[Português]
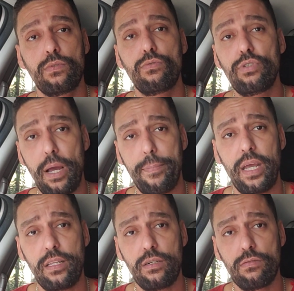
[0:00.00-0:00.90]
Tu já
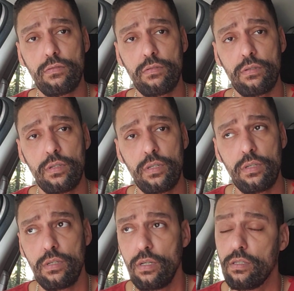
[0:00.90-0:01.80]
perdeu.
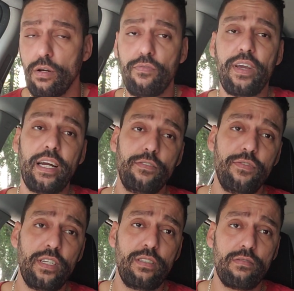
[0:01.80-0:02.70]
Então fica
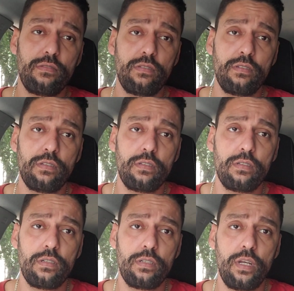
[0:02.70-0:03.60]
difícil.
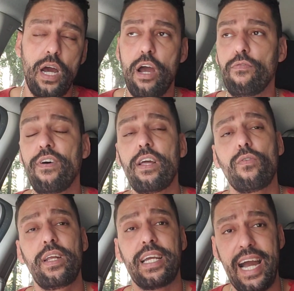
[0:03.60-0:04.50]
Aí eu falei
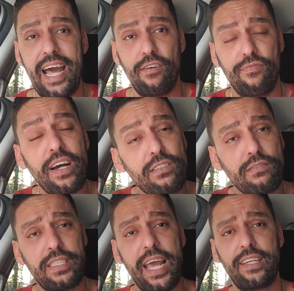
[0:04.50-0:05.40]
com ele, cara, faz um
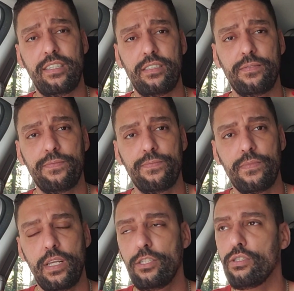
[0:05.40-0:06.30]
teste.
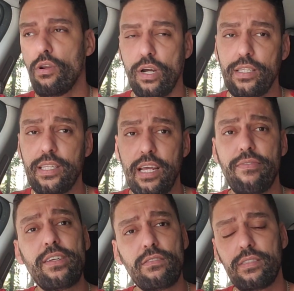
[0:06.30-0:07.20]
A gente trocando ideia,
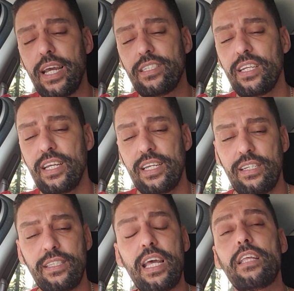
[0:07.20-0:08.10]
faz um teste.
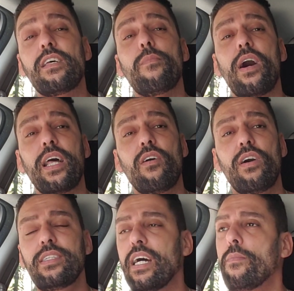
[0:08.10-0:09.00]
Sérgio, você mora
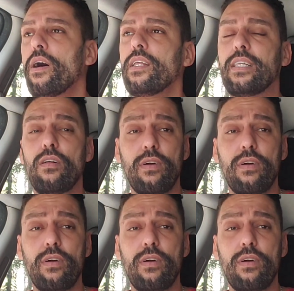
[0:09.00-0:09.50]
onde? Ah, mora em tal